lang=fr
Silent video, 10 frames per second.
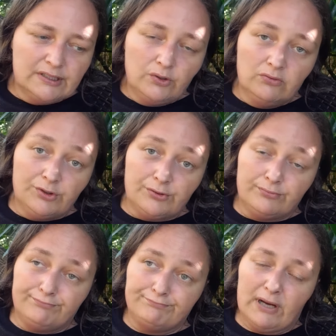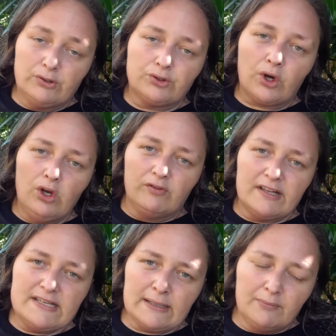de, bah, de trolls, on va
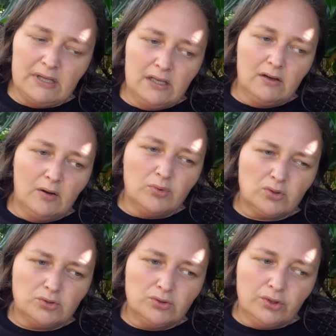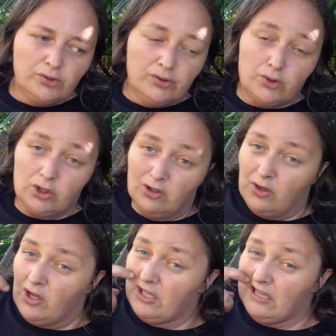dire, mais beaucoup de,
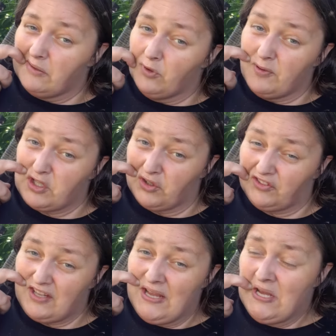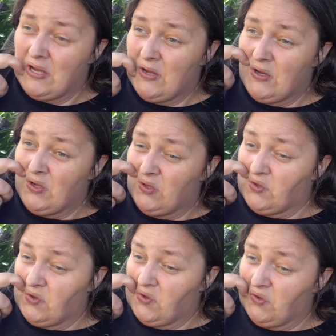gens, de méchanceté,
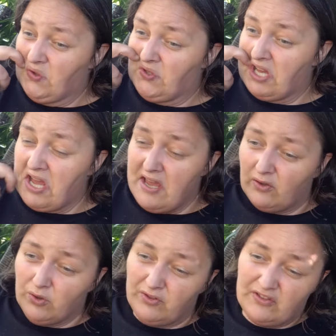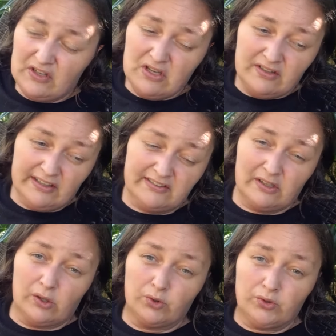de, guerre, de si, ça se tire
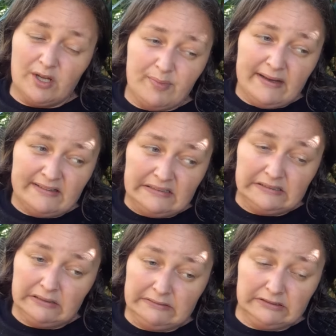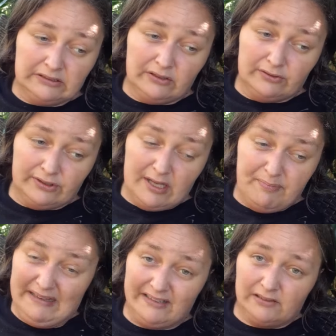dans tous les pattes, dans, dans les
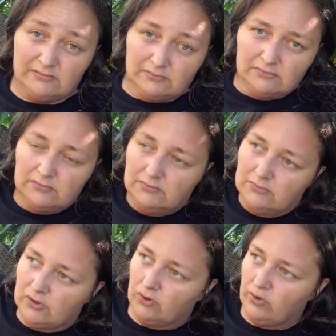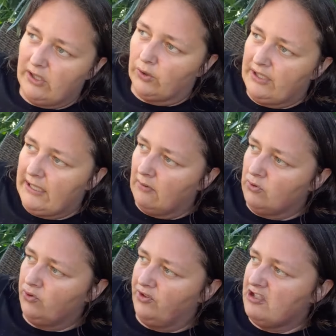pattes tous les côtés, comme
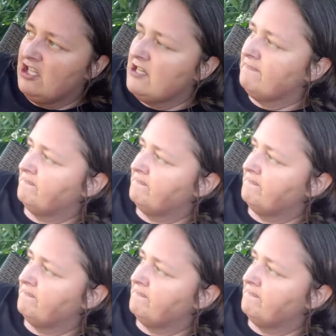je vous ai dit.